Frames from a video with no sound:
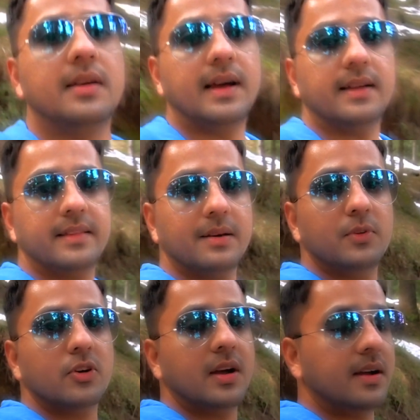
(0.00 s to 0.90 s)
यहाँ से हम
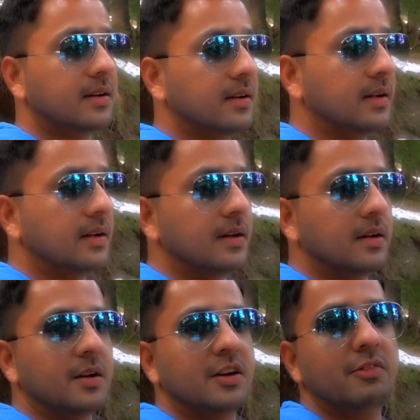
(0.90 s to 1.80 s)
लोग
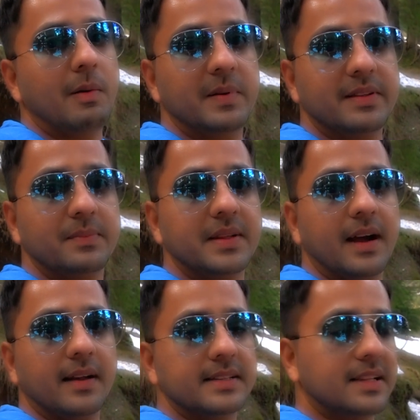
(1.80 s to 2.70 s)
वापस अपनी
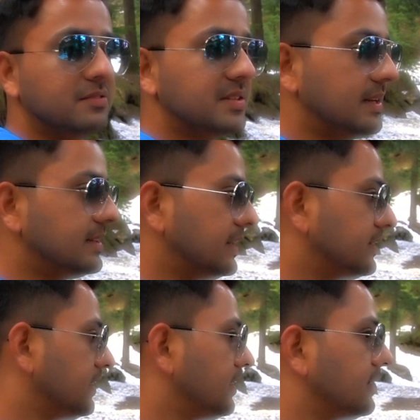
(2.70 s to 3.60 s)
कार की तरफ चले
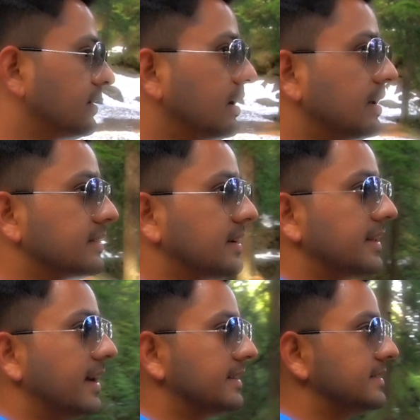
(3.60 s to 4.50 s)
जाते हैं
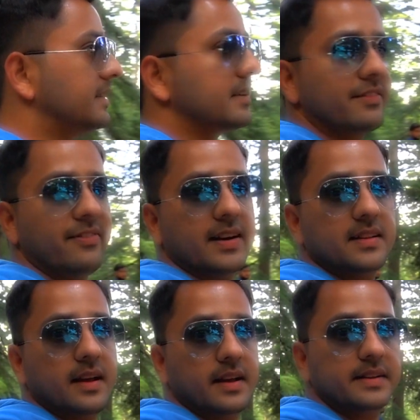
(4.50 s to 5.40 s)
ज़्यादा आगे जाने का
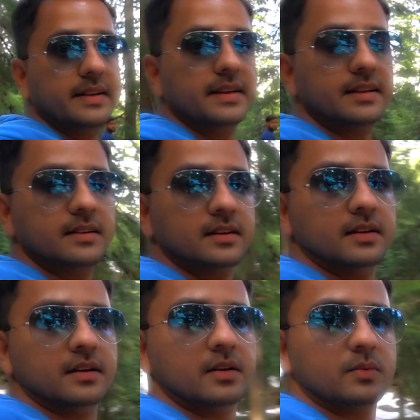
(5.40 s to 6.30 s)
फ़ायदा है नहीं
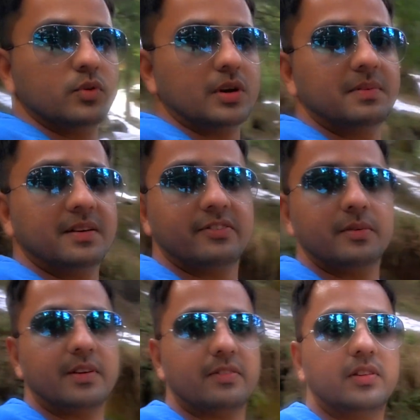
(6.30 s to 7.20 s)
पूरा बर्फ़ ही
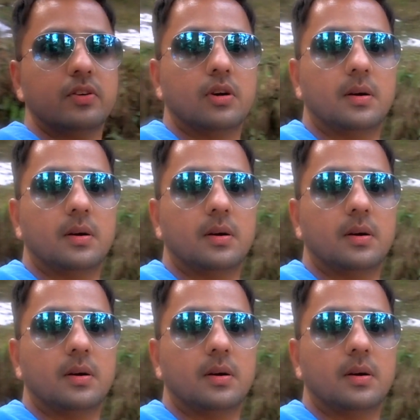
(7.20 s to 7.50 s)
बर्फ़ देखो